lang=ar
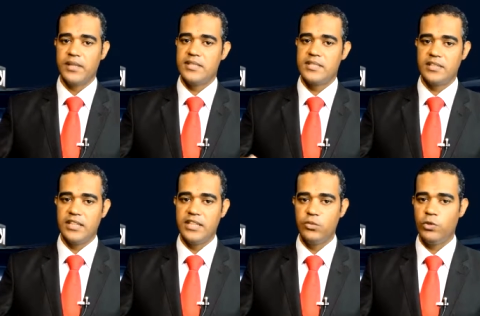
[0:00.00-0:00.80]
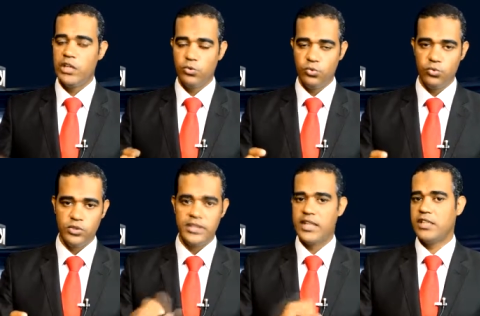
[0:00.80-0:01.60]
يستناني ولو
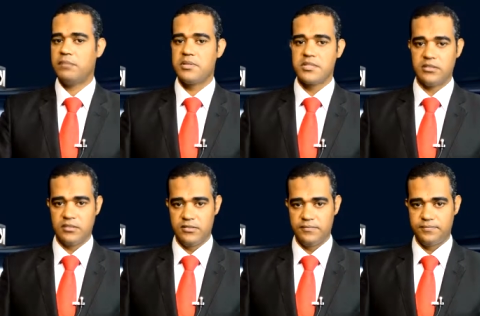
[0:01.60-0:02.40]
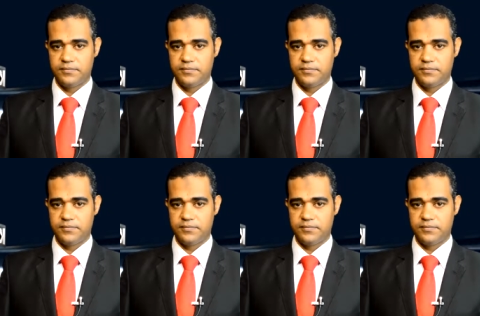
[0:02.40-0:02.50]
لدقائق بسيطة